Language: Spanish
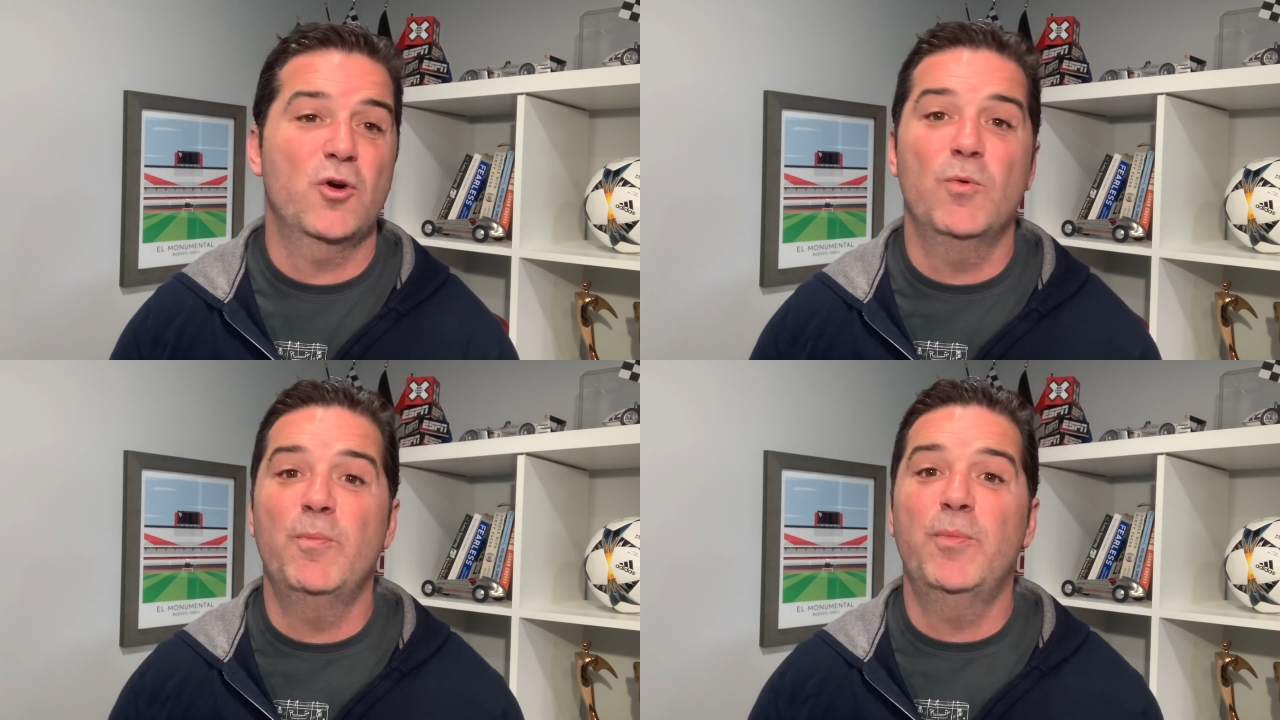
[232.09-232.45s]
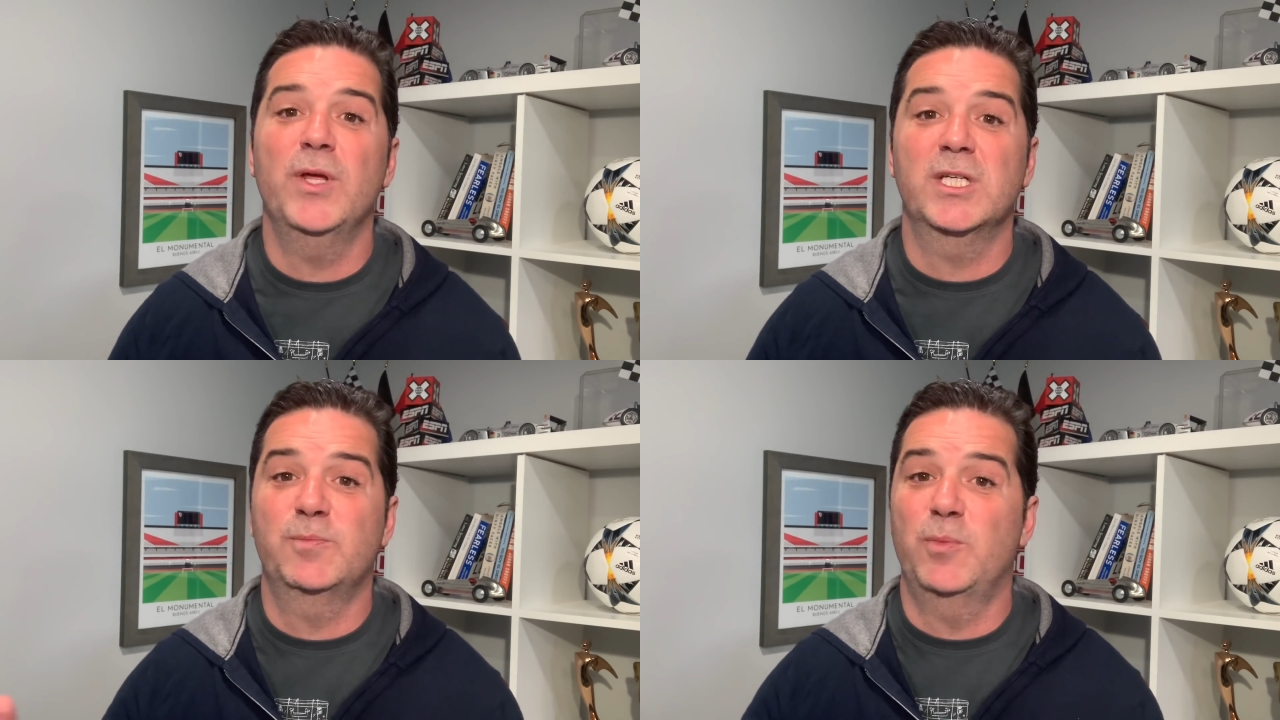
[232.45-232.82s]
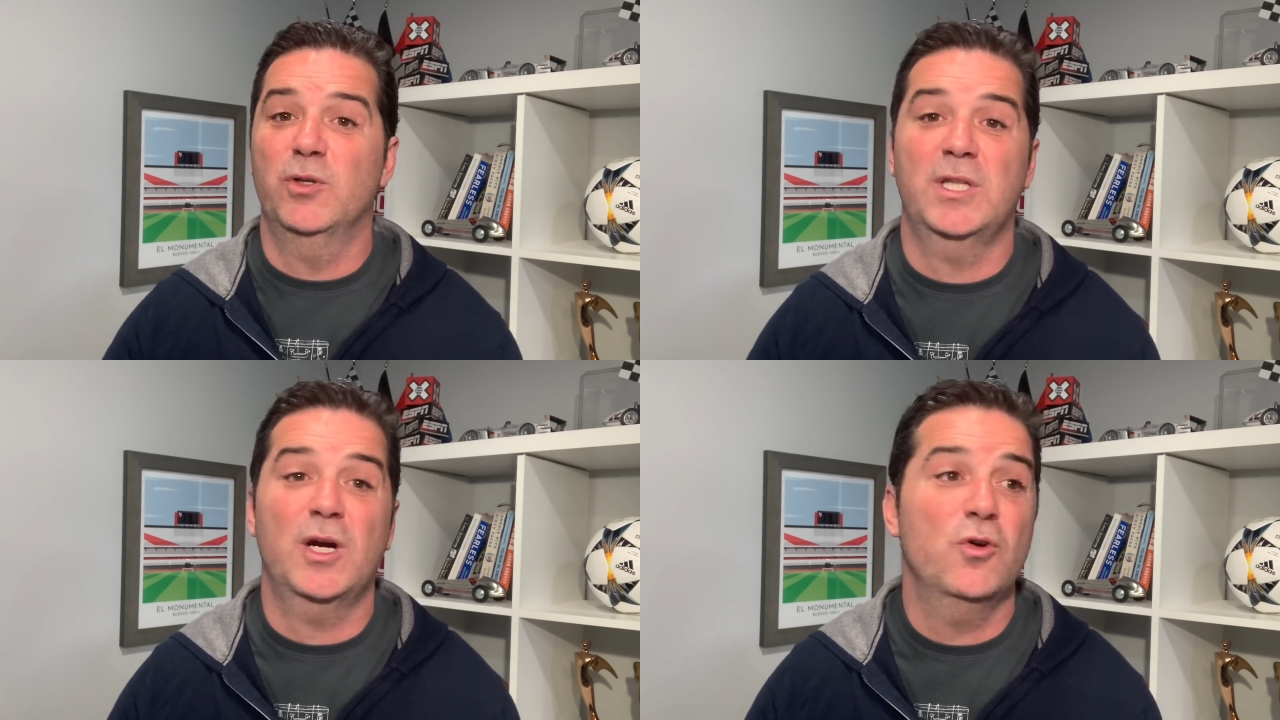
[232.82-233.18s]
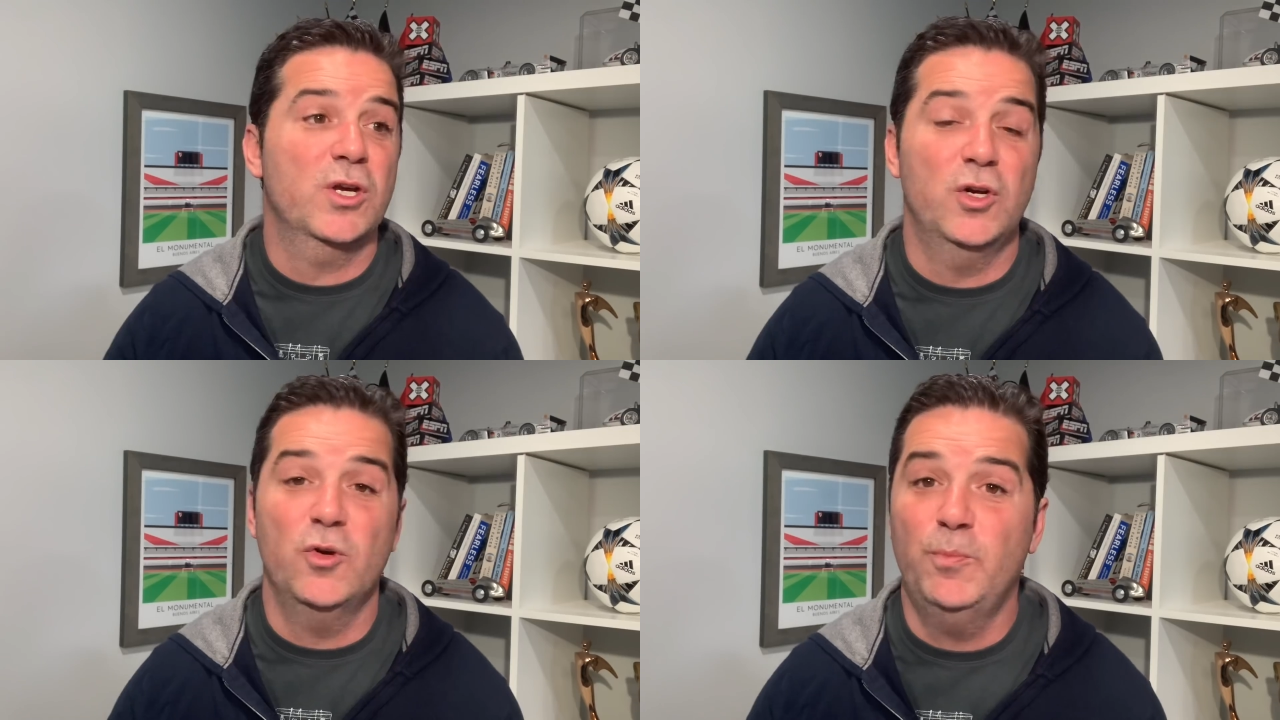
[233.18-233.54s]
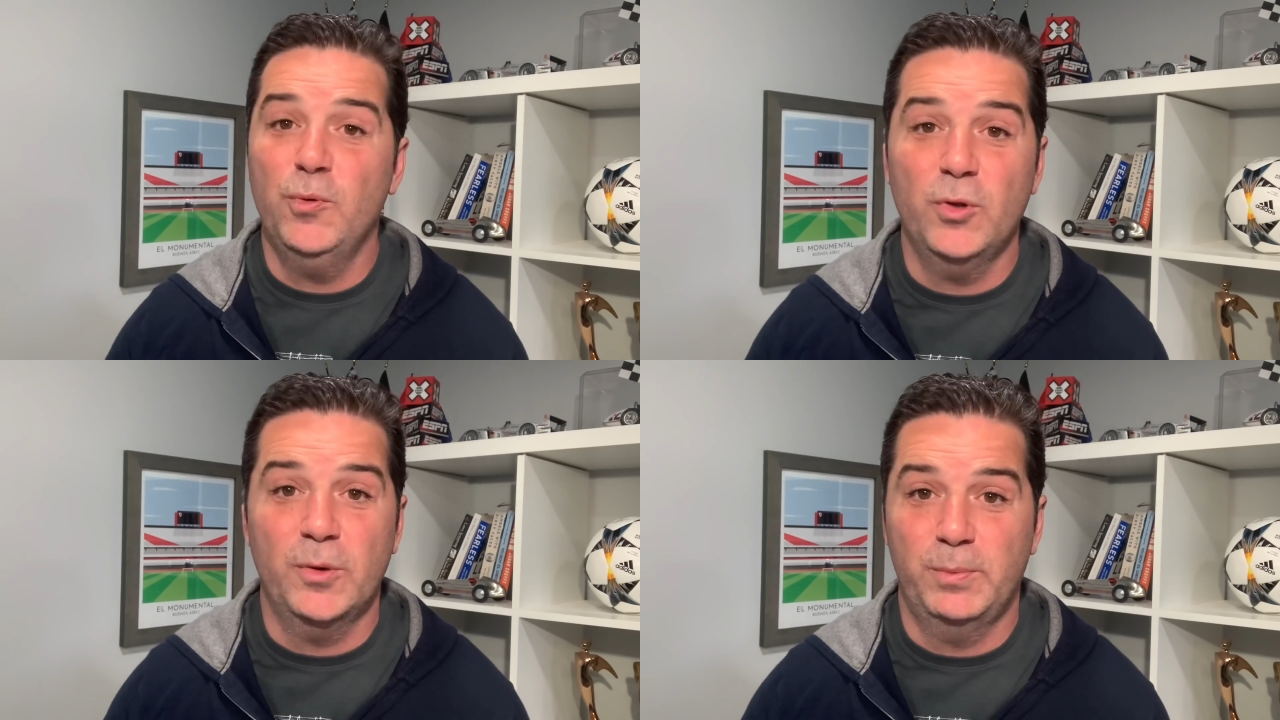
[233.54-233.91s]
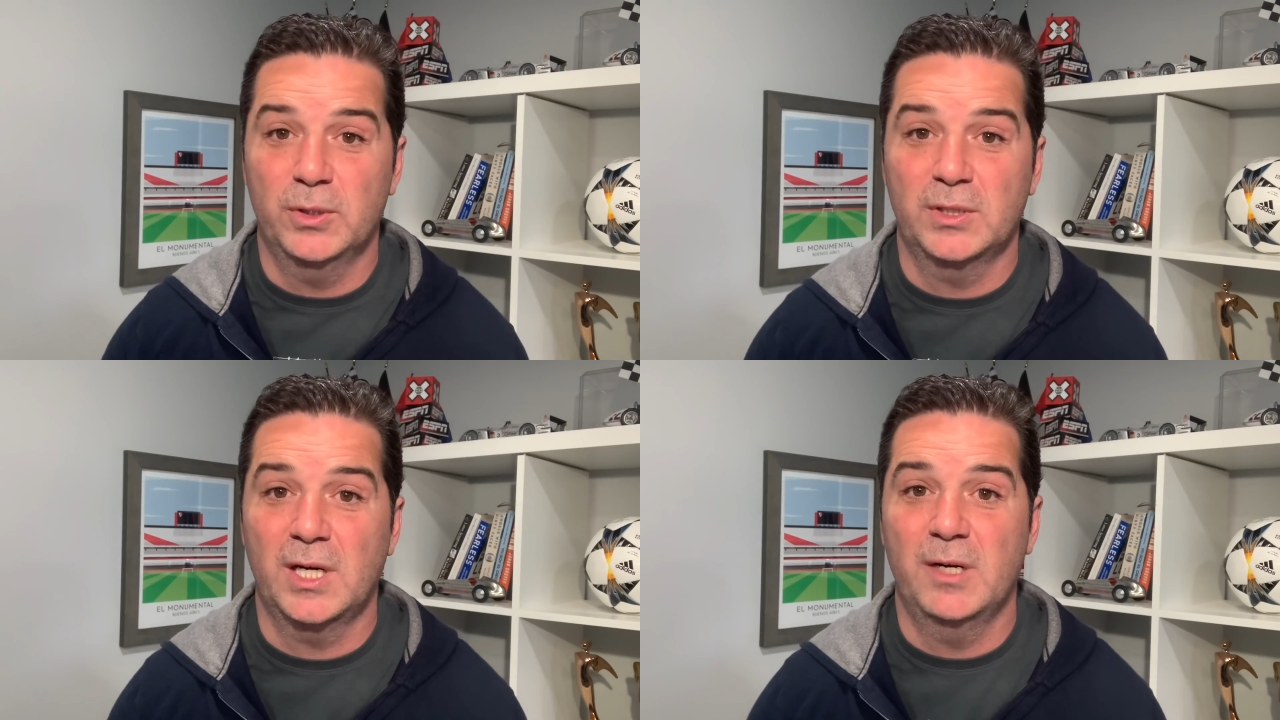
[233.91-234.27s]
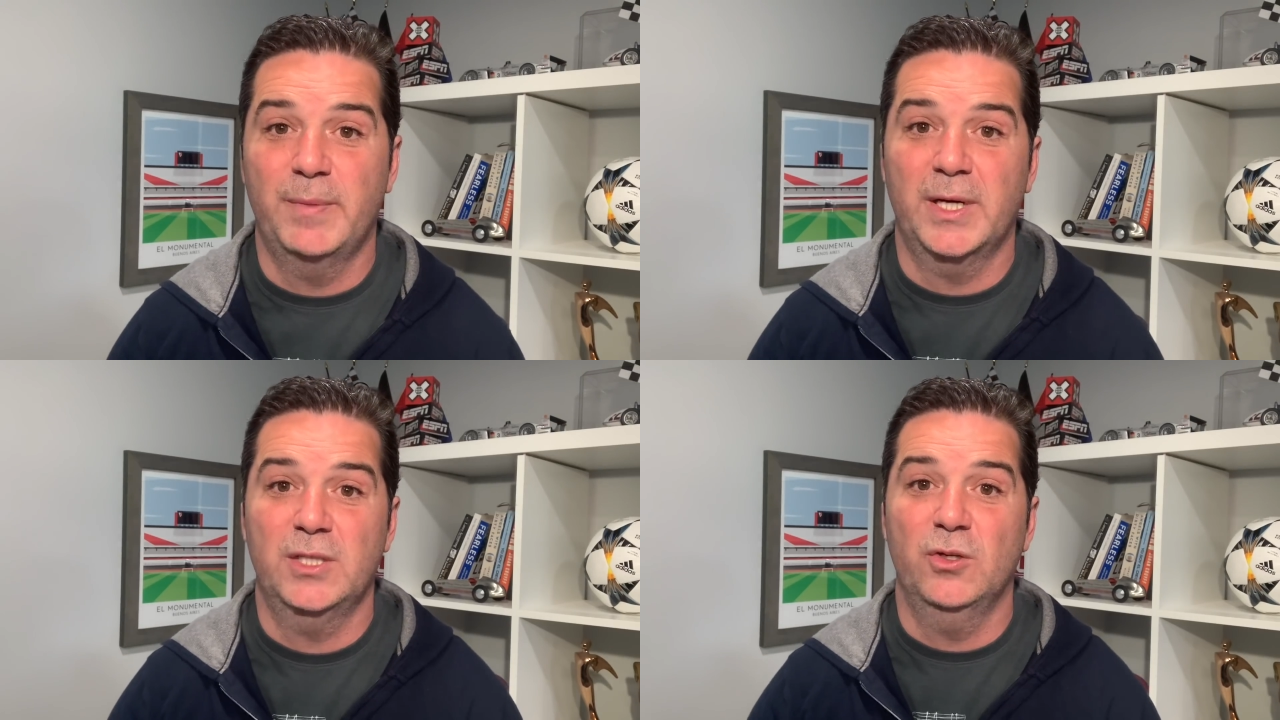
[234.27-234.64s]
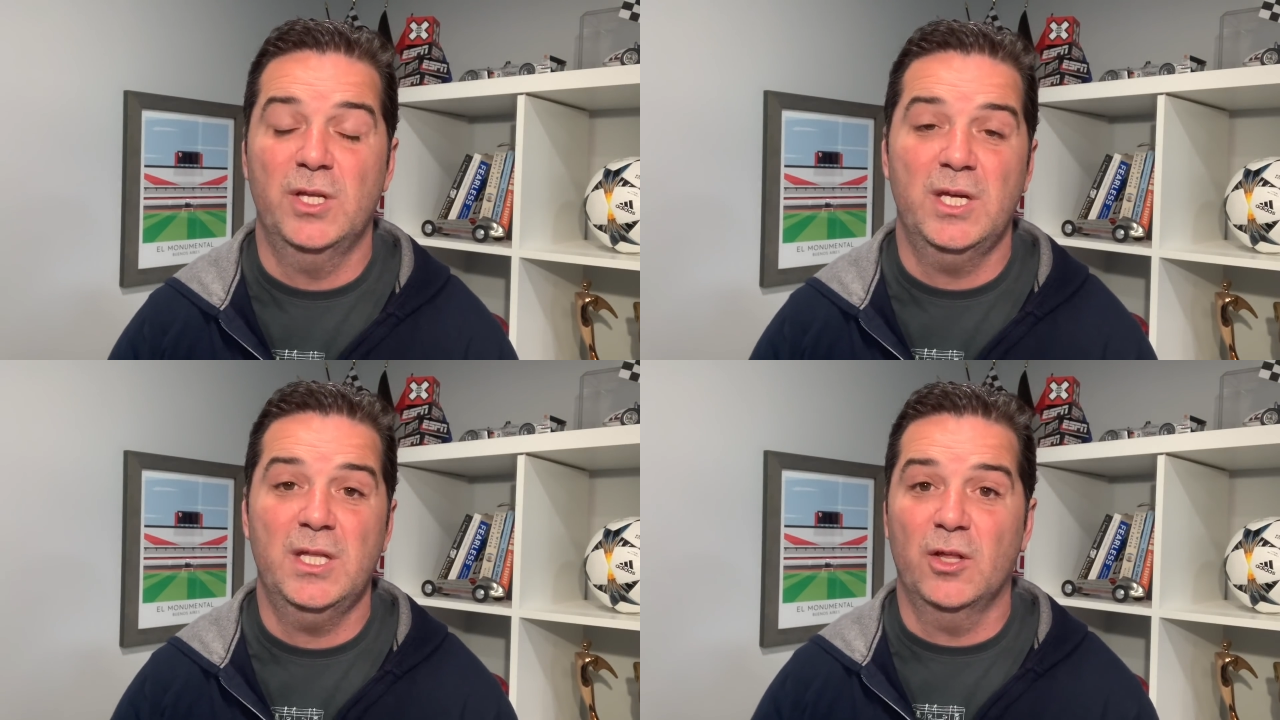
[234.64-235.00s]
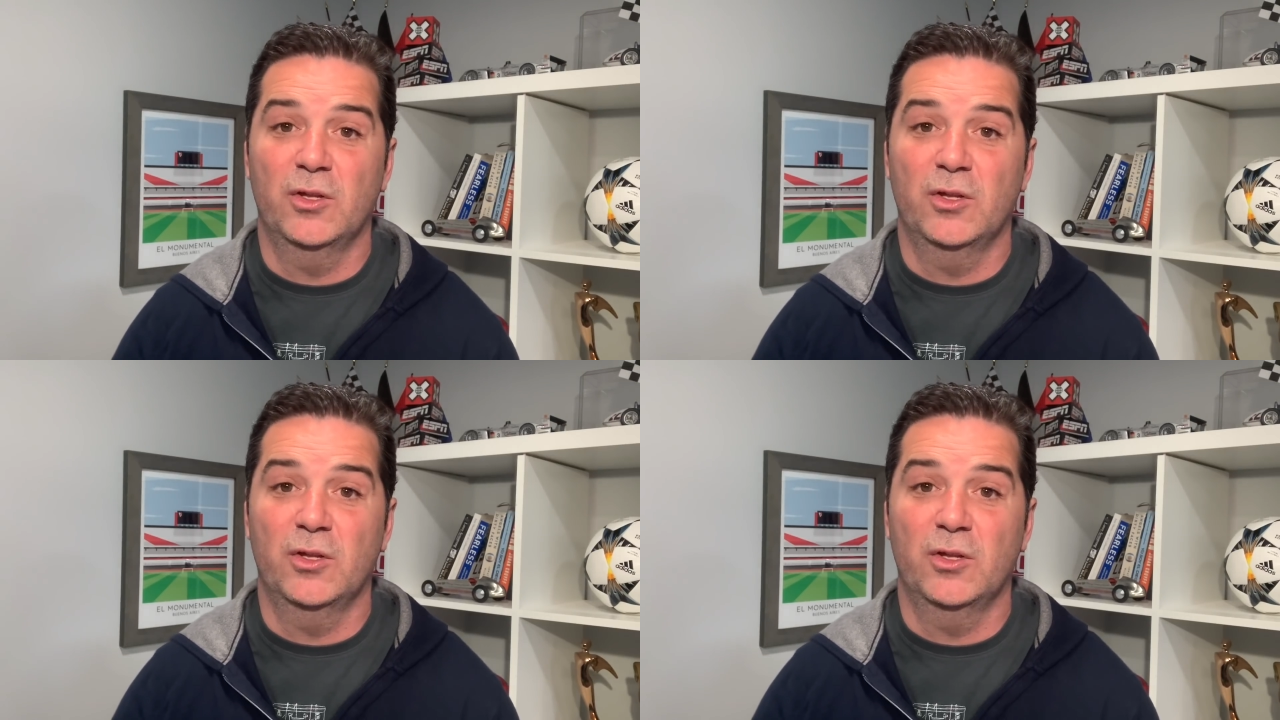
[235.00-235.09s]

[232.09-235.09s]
cómo puede explotar lo que no pudo explotar en el partido de ida,